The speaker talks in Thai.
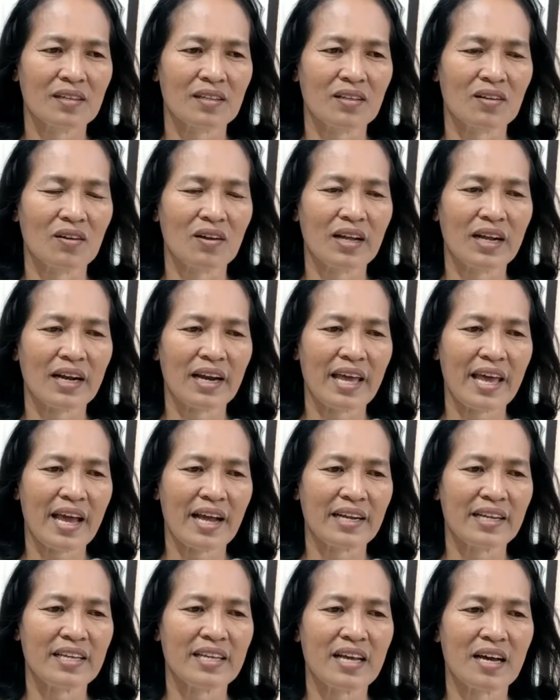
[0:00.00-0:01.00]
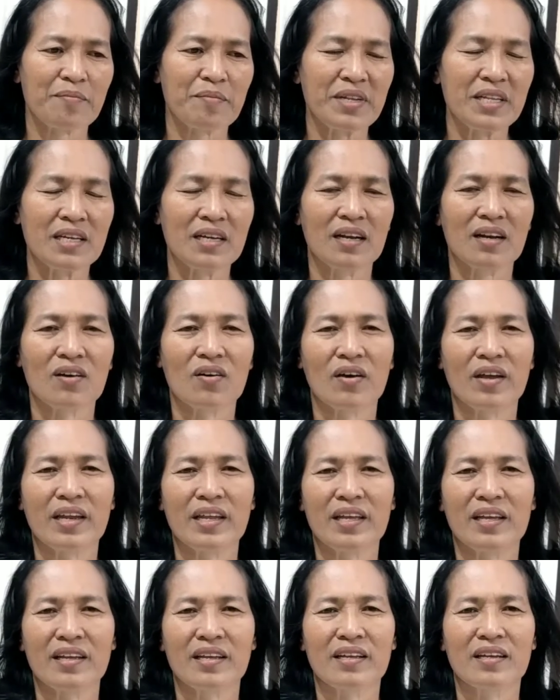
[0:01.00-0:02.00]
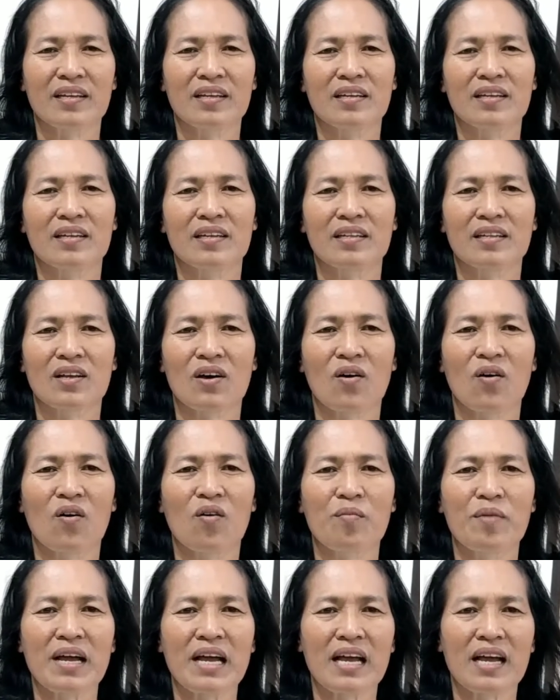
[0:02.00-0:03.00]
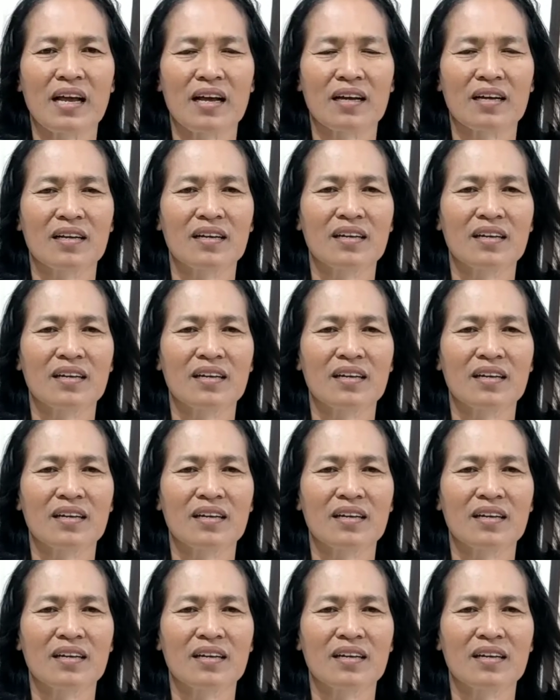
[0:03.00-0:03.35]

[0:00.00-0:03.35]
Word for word: ตอนแรกๆที่ยังไม่ถึงร้อยนี่ท้อมาก